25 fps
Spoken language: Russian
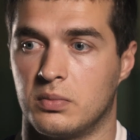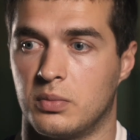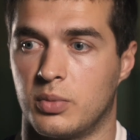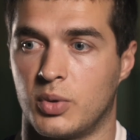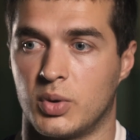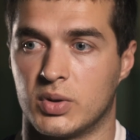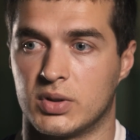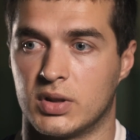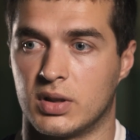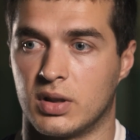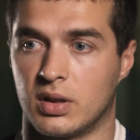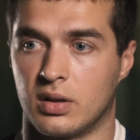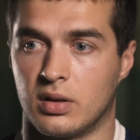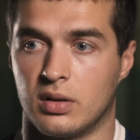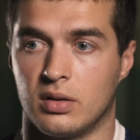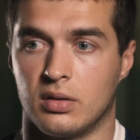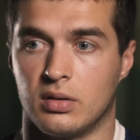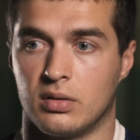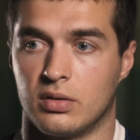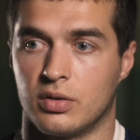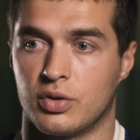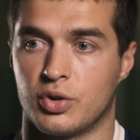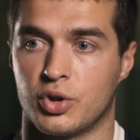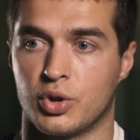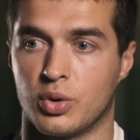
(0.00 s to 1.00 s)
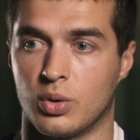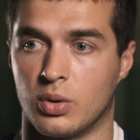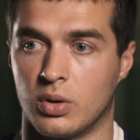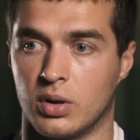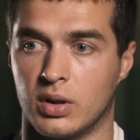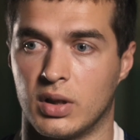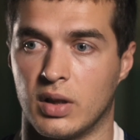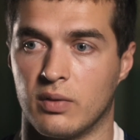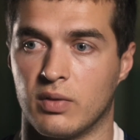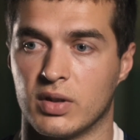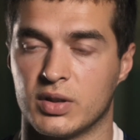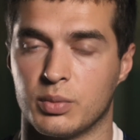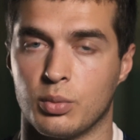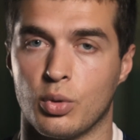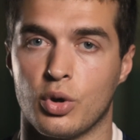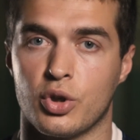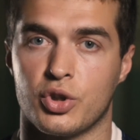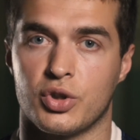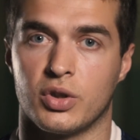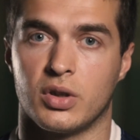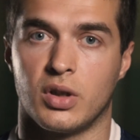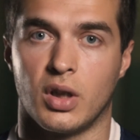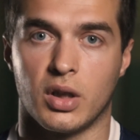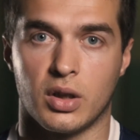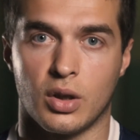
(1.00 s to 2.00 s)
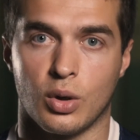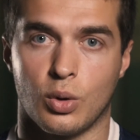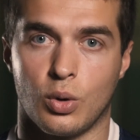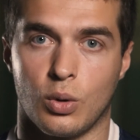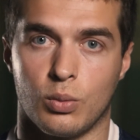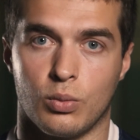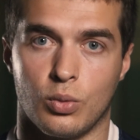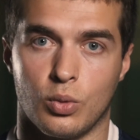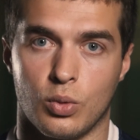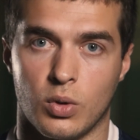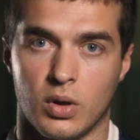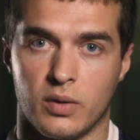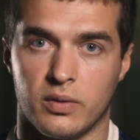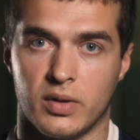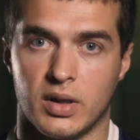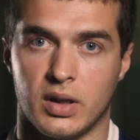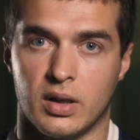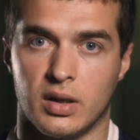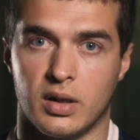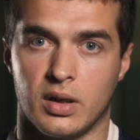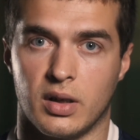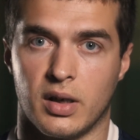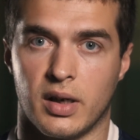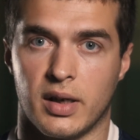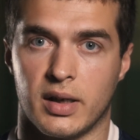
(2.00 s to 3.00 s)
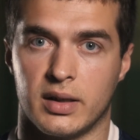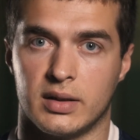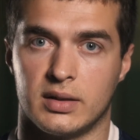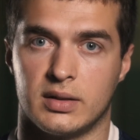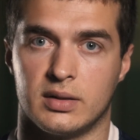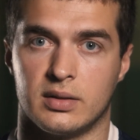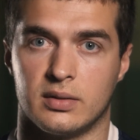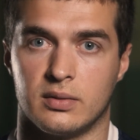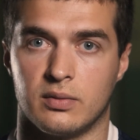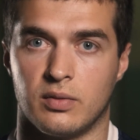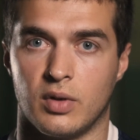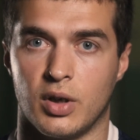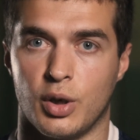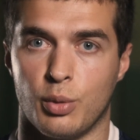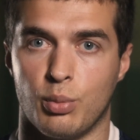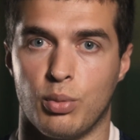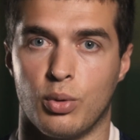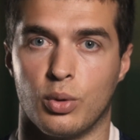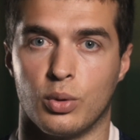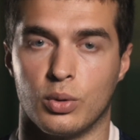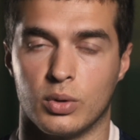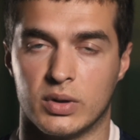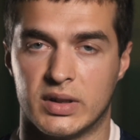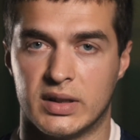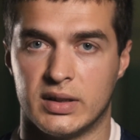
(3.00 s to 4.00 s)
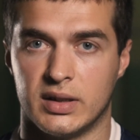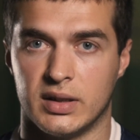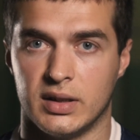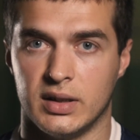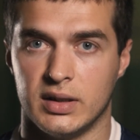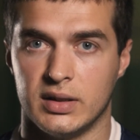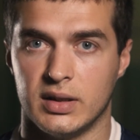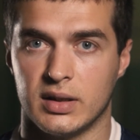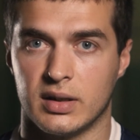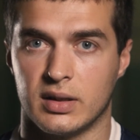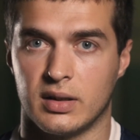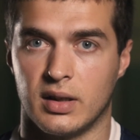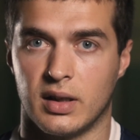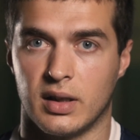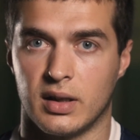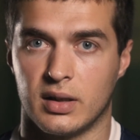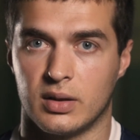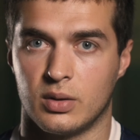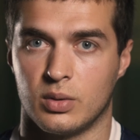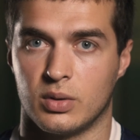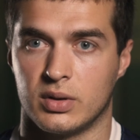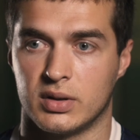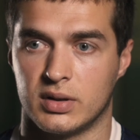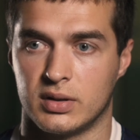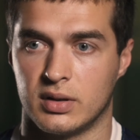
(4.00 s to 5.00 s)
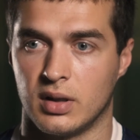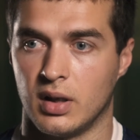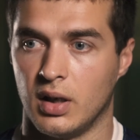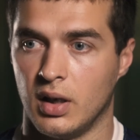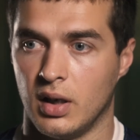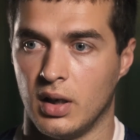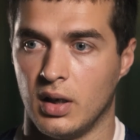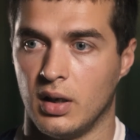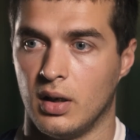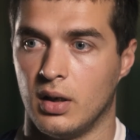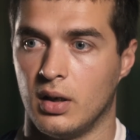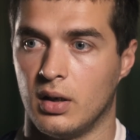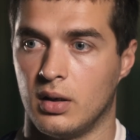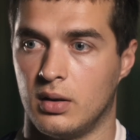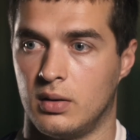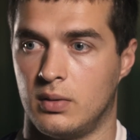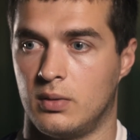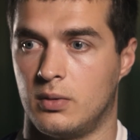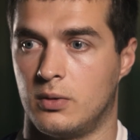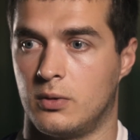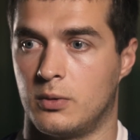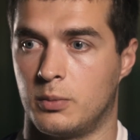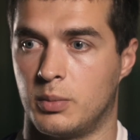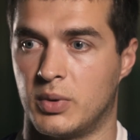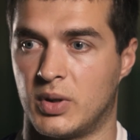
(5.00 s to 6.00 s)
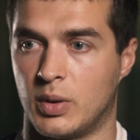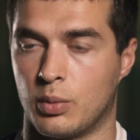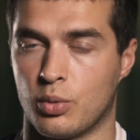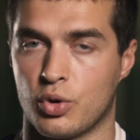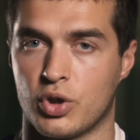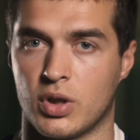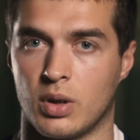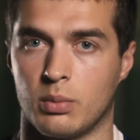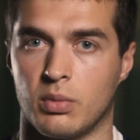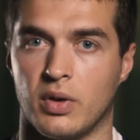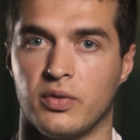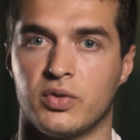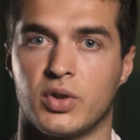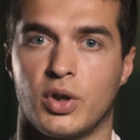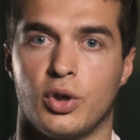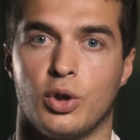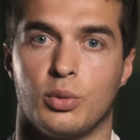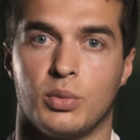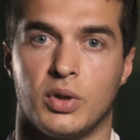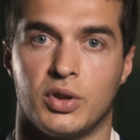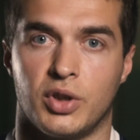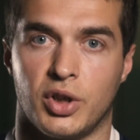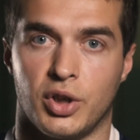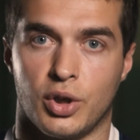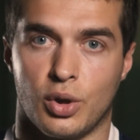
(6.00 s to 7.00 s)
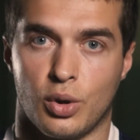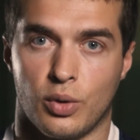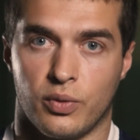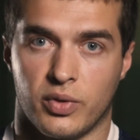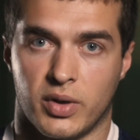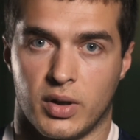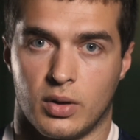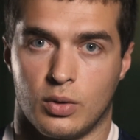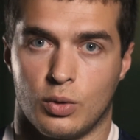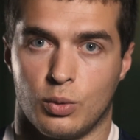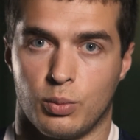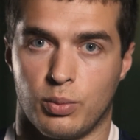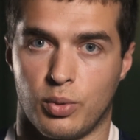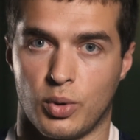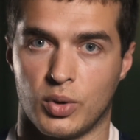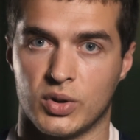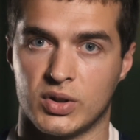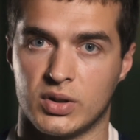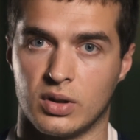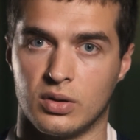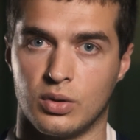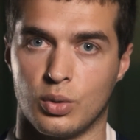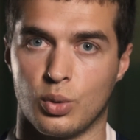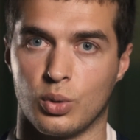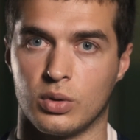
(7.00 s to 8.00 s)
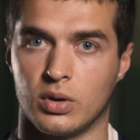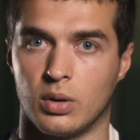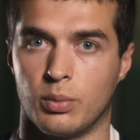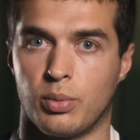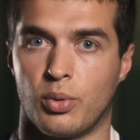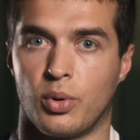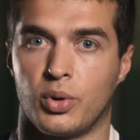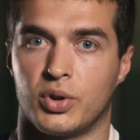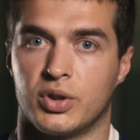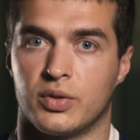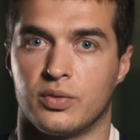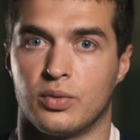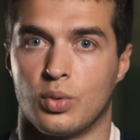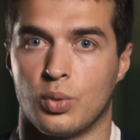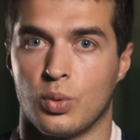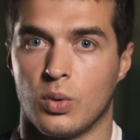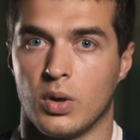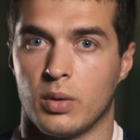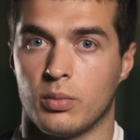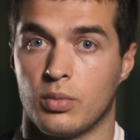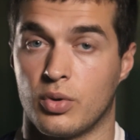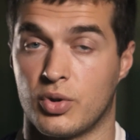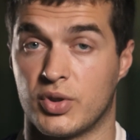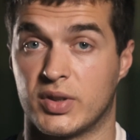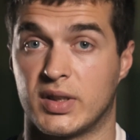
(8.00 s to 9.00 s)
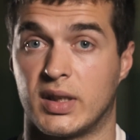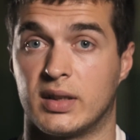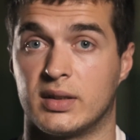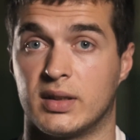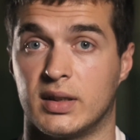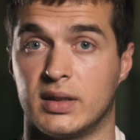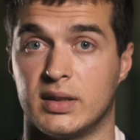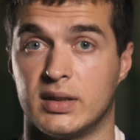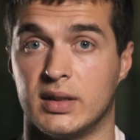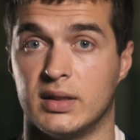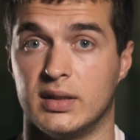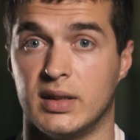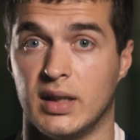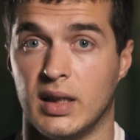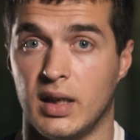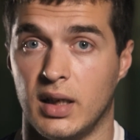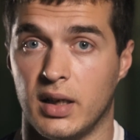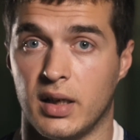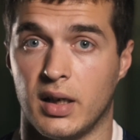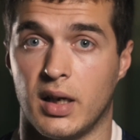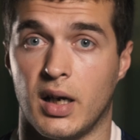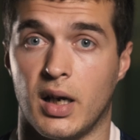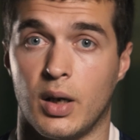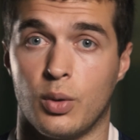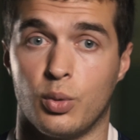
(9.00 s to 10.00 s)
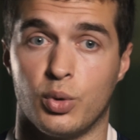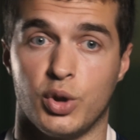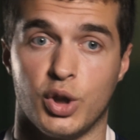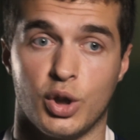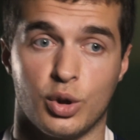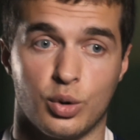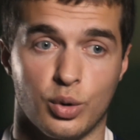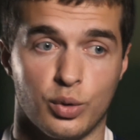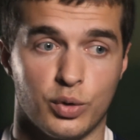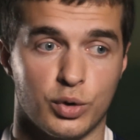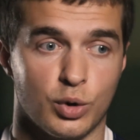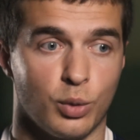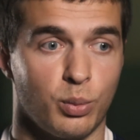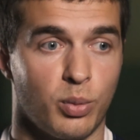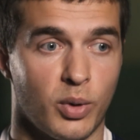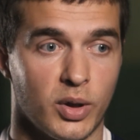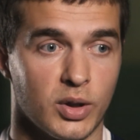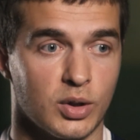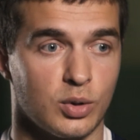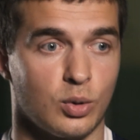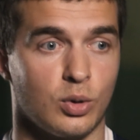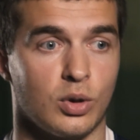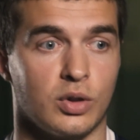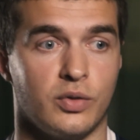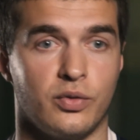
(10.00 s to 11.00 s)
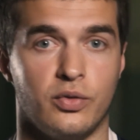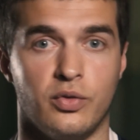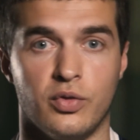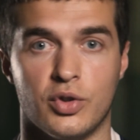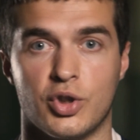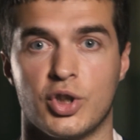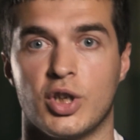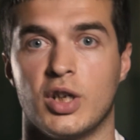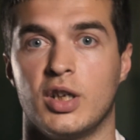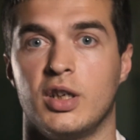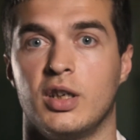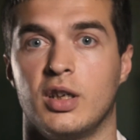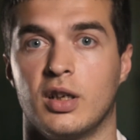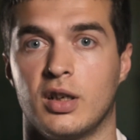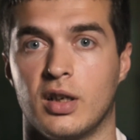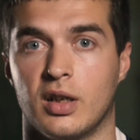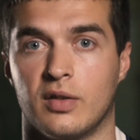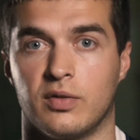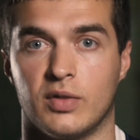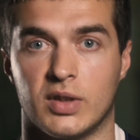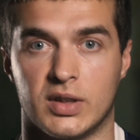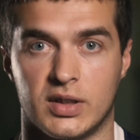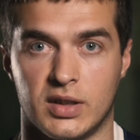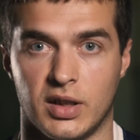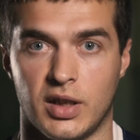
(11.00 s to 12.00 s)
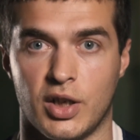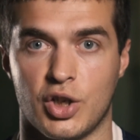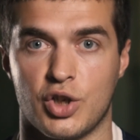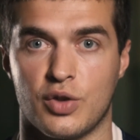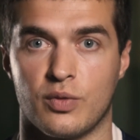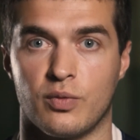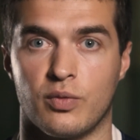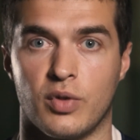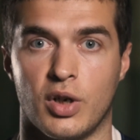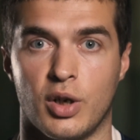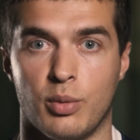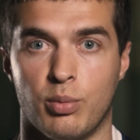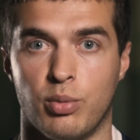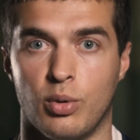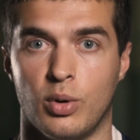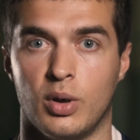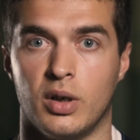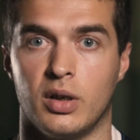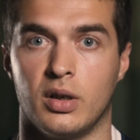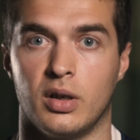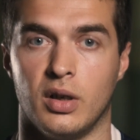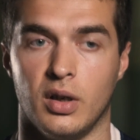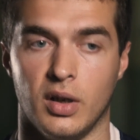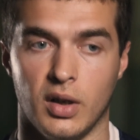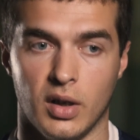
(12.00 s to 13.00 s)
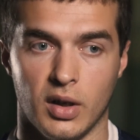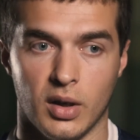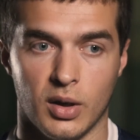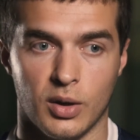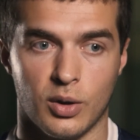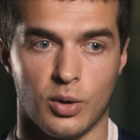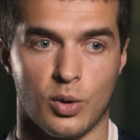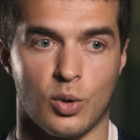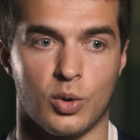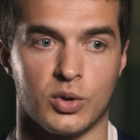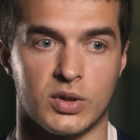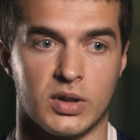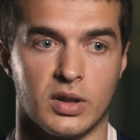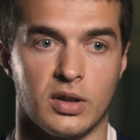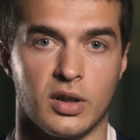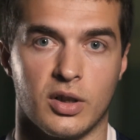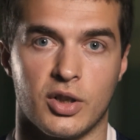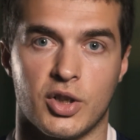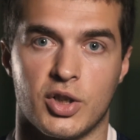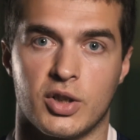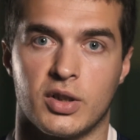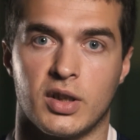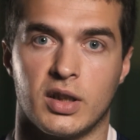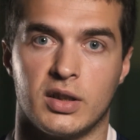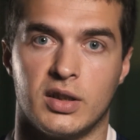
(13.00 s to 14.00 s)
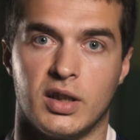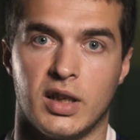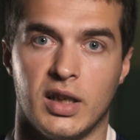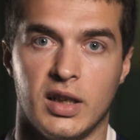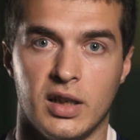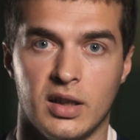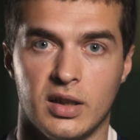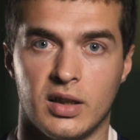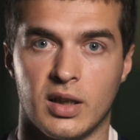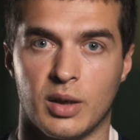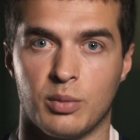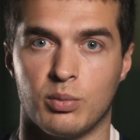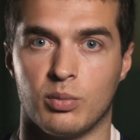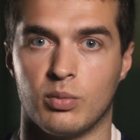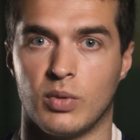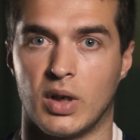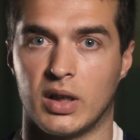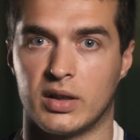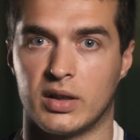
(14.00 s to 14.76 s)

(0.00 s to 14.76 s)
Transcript: просто, что это возможно на таком уровне играть в волейбол сидя, да, то есть Э, потому что мы втроем на тренировке, ну, просто друг напротив друга, можно сказать, сидели, а у них тут все происходит в движении, как в настоящем волейболе. Розыгрыш на три, там,